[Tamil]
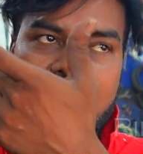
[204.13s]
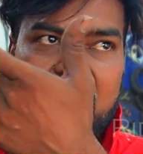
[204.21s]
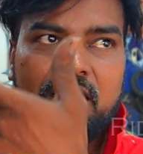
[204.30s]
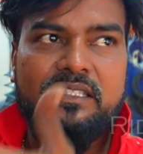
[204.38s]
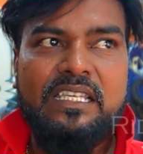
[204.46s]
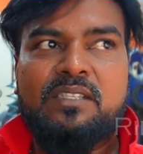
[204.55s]

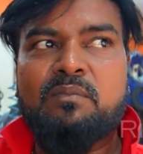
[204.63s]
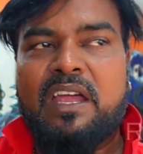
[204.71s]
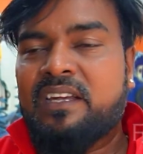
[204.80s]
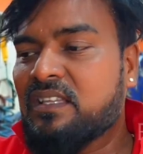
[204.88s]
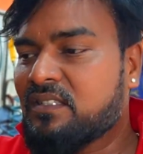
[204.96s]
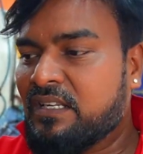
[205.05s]
அதில் ஜஸ்ட்
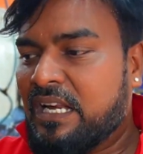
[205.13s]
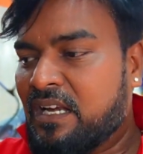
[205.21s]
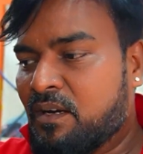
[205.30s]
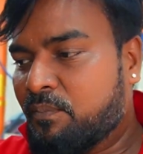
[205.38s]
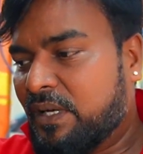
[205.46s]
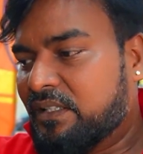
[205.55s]
மைனஸ்ன்னு
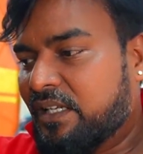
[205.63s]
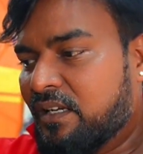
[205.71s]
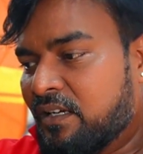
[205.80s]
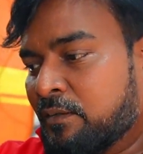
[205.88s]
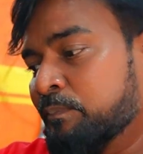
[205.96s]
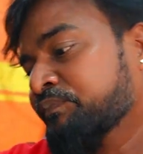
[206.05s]
என்னென்னு பார்த்தீங்கன்னா